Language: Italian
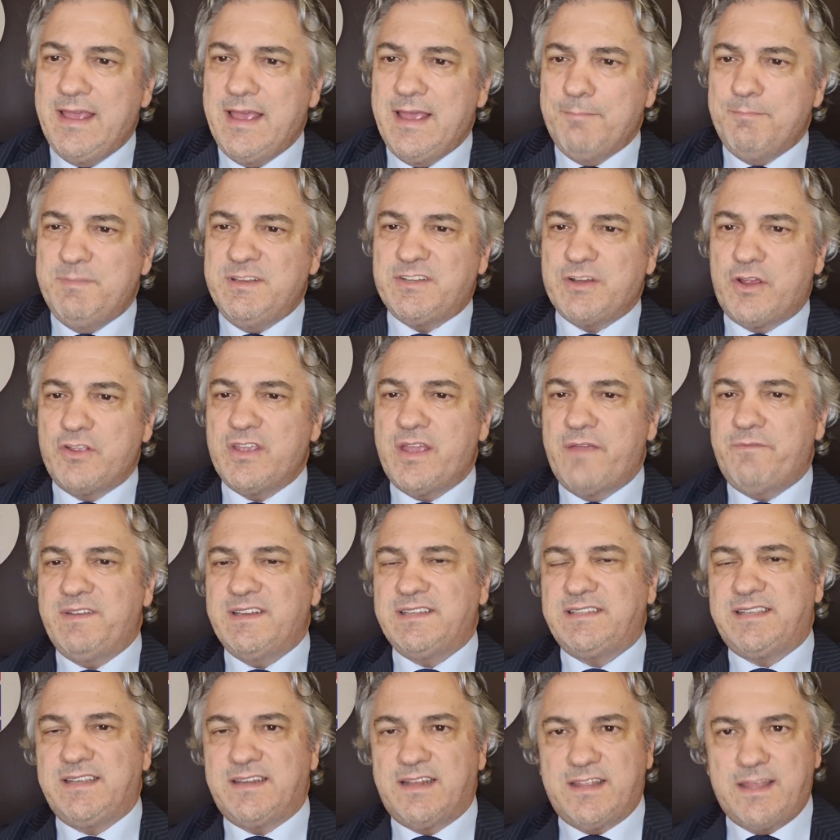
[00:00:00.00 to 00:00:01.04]
bisogna
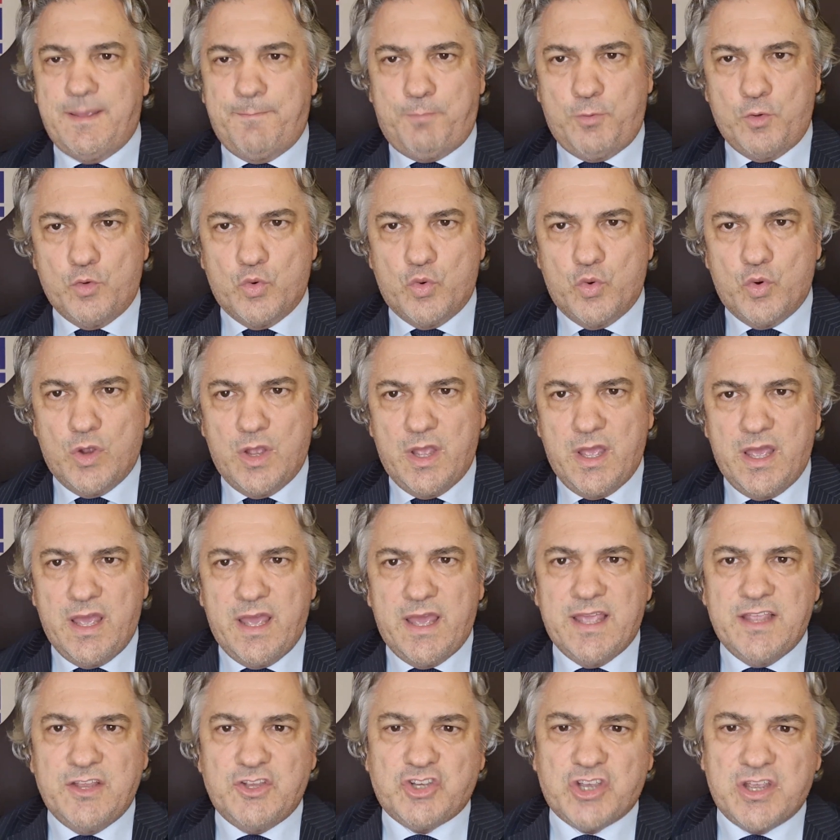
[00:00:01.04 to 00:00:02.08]
investire di più
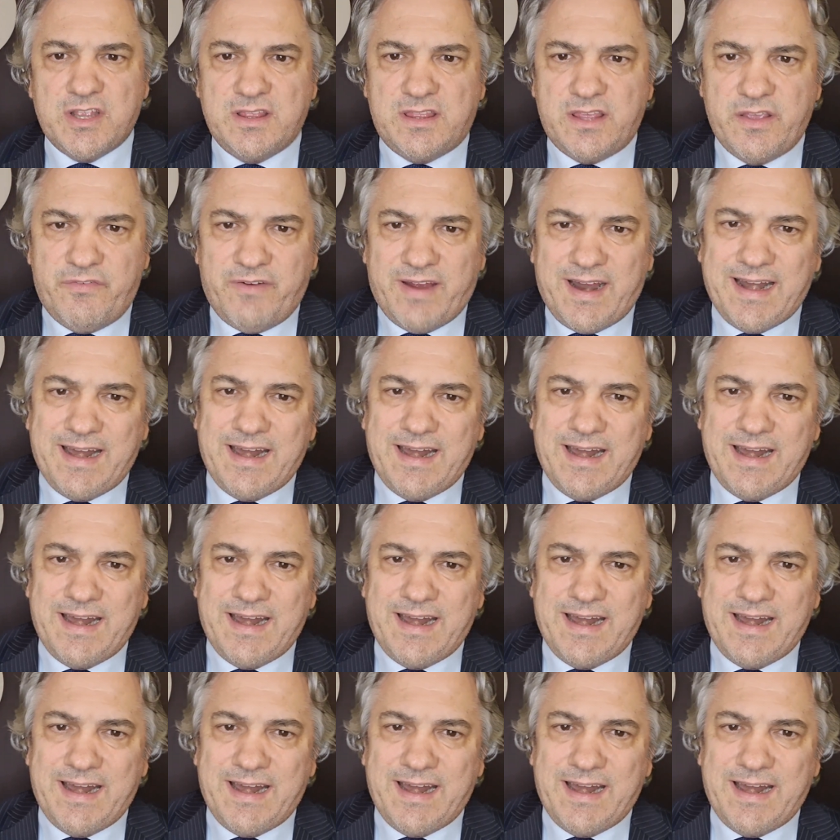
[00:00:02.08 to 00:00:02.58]
incentivare